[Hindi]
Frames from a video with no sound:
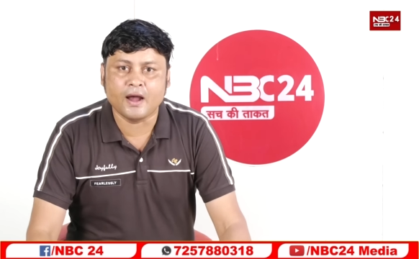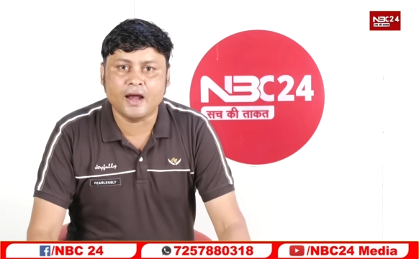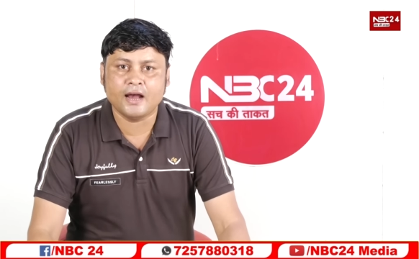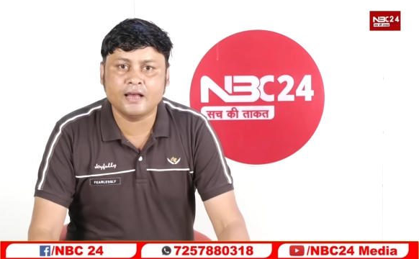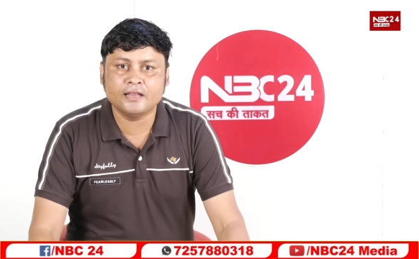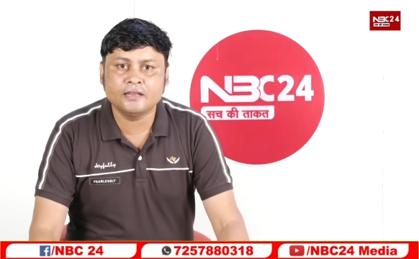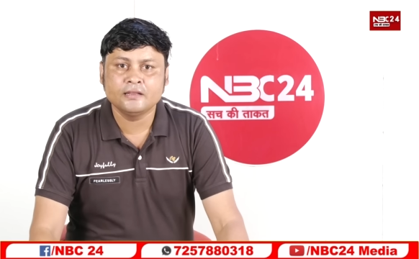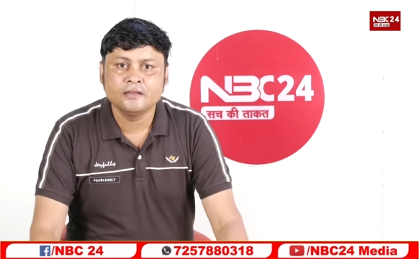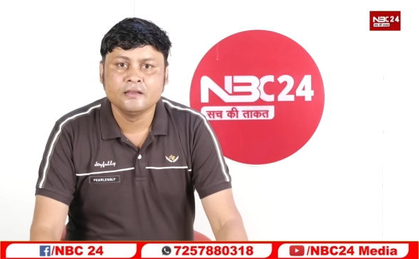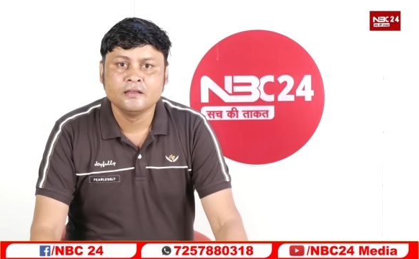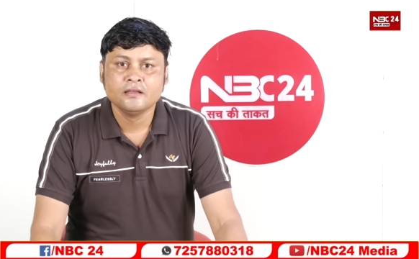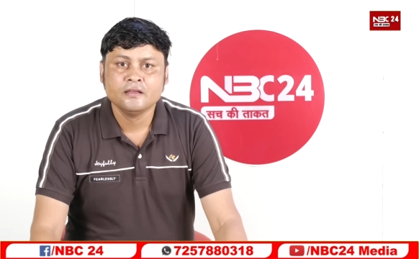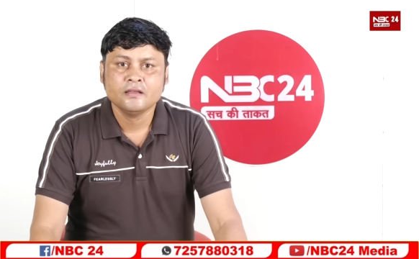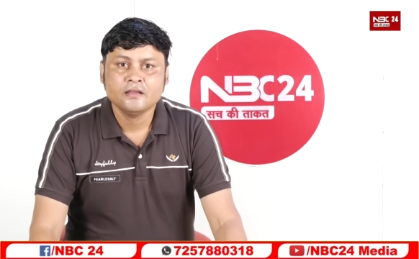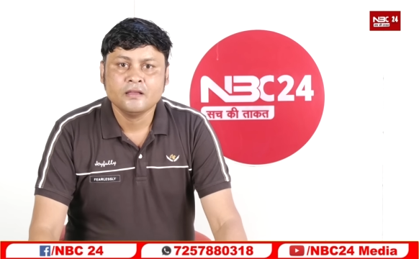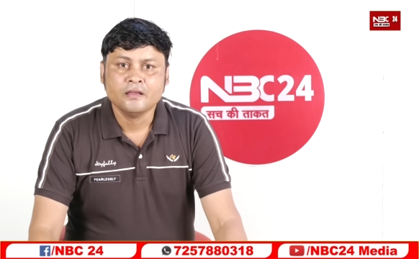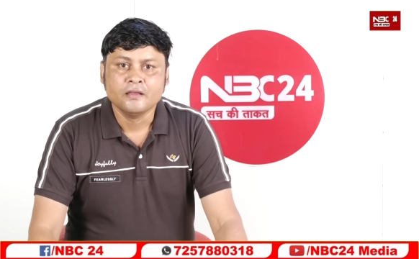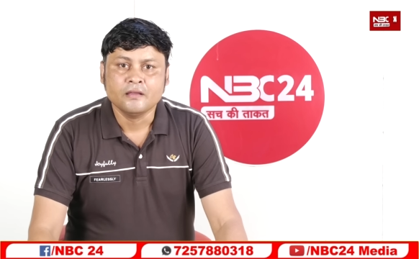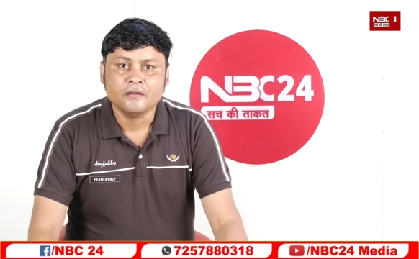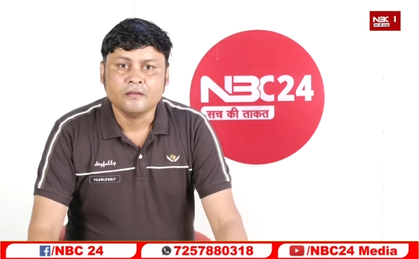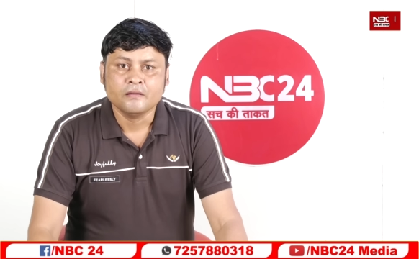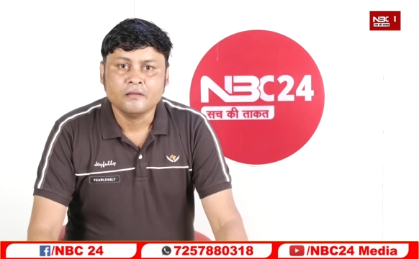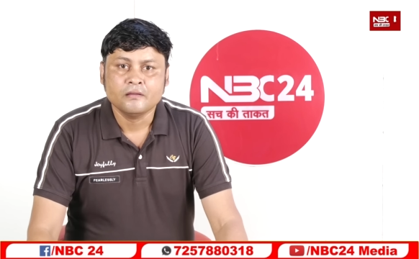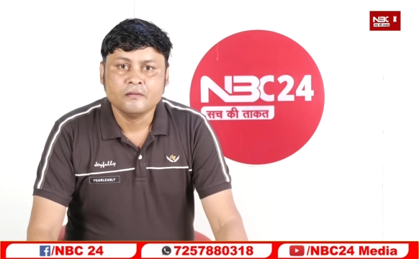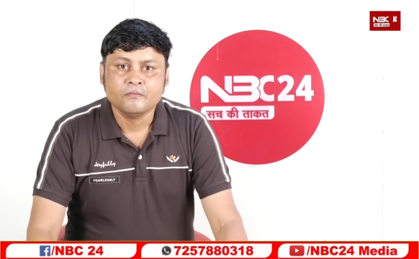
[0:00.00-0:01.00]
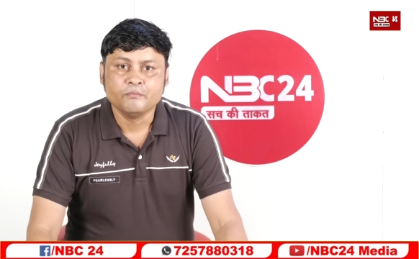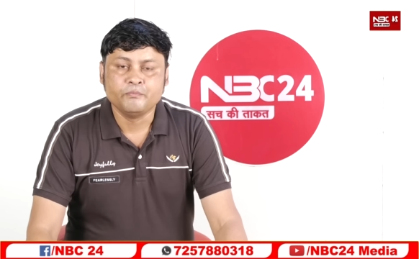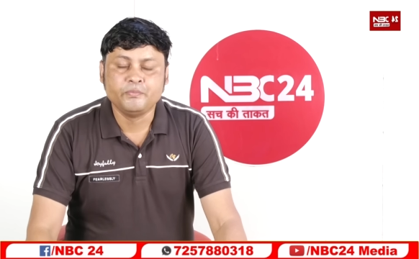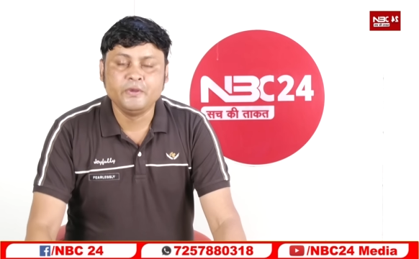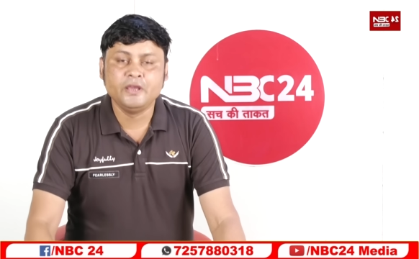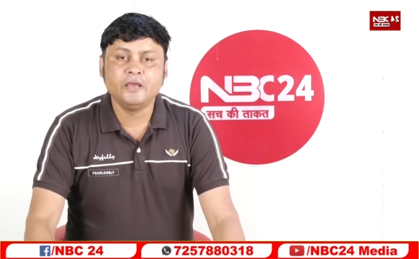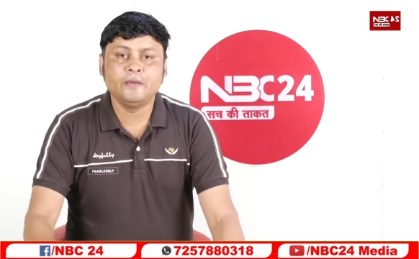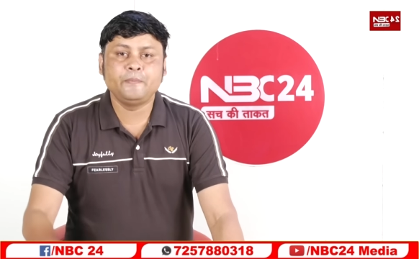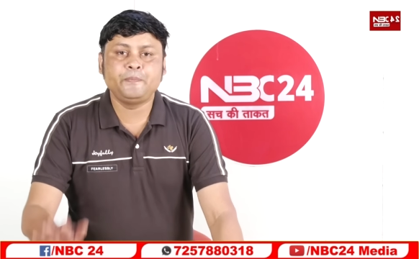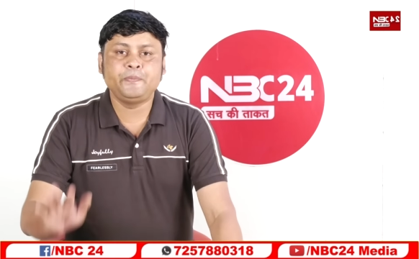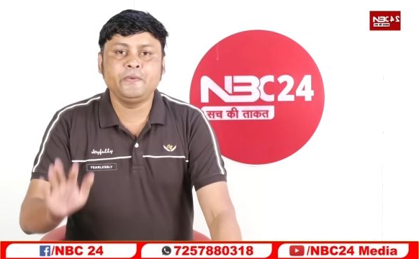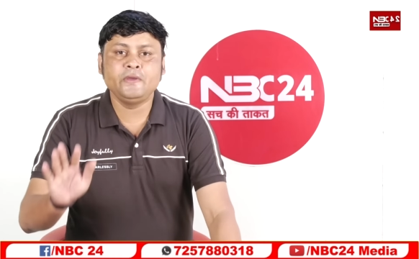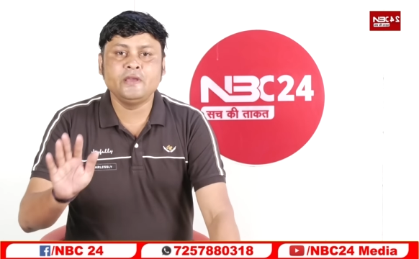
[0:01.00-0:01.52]
बाद
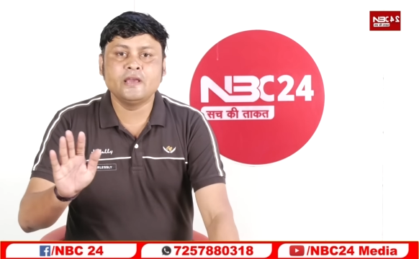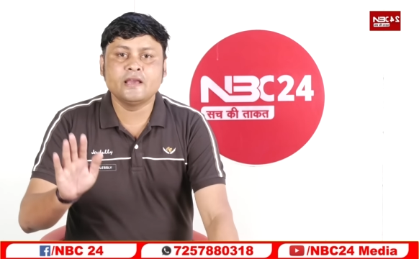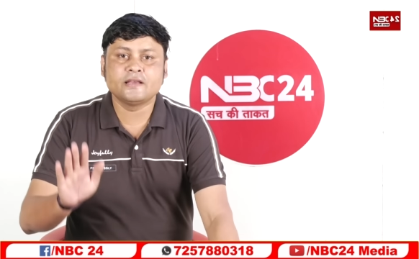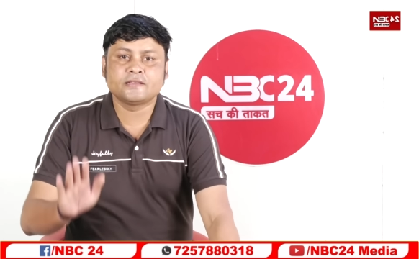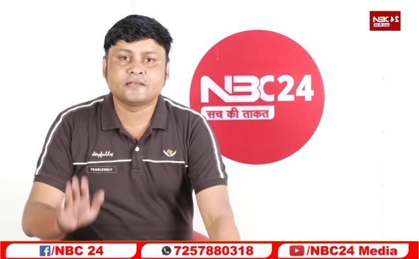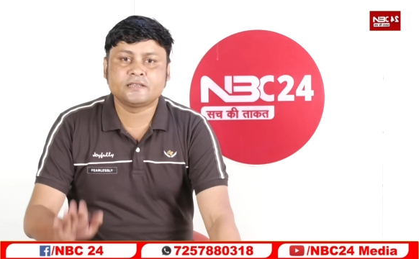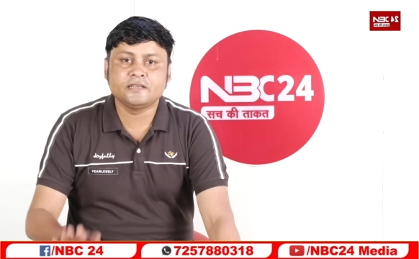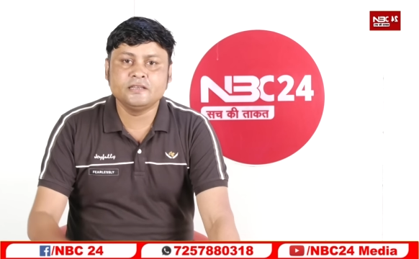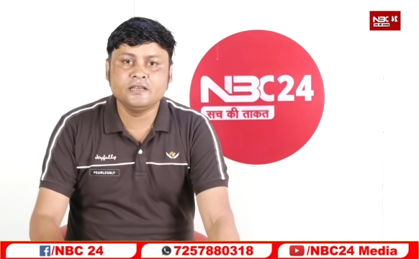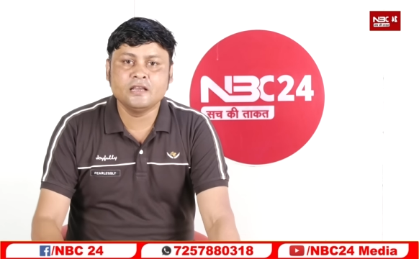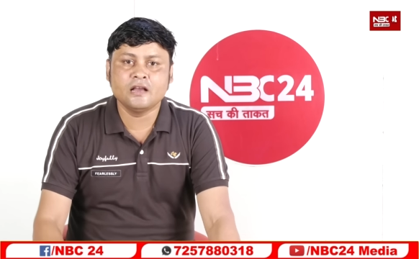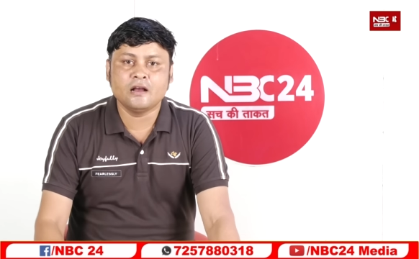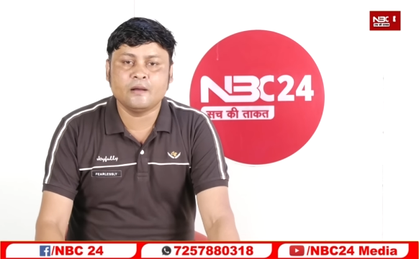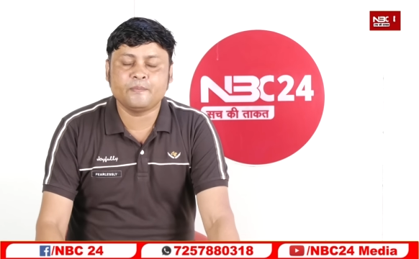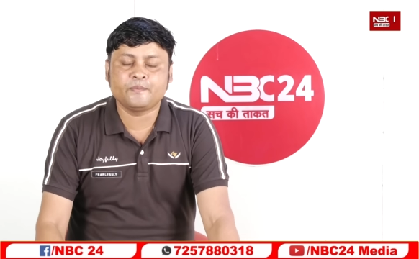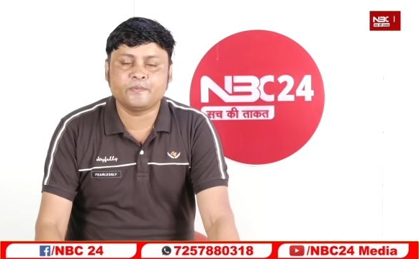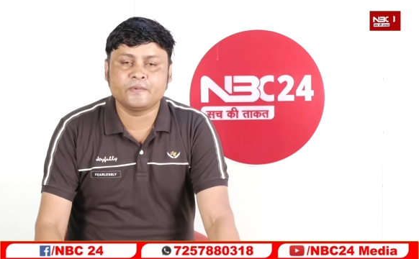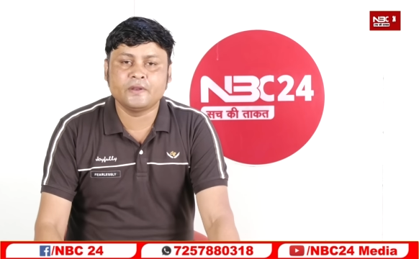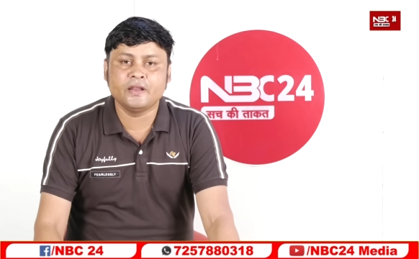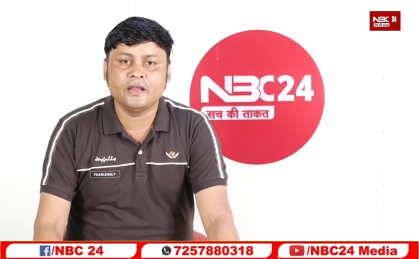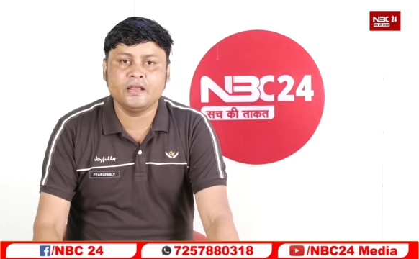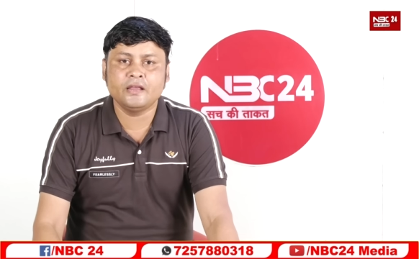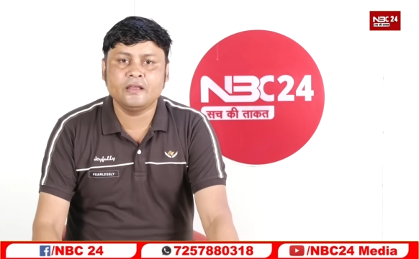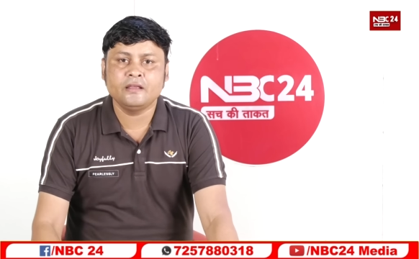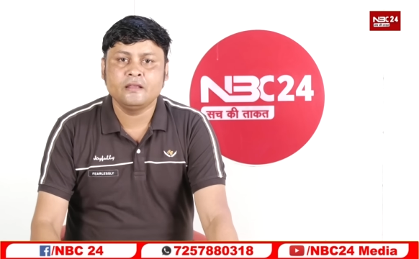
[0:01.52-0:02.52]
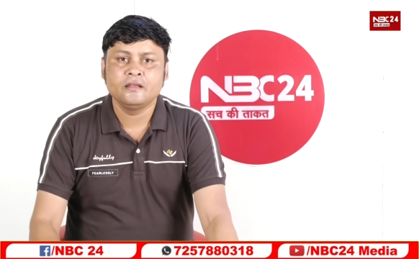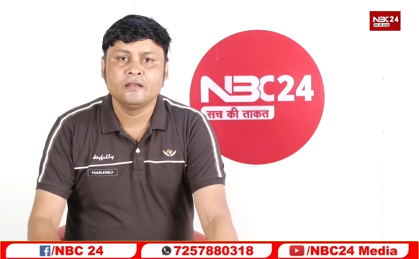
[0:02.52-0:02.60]
बीपीएससी अपने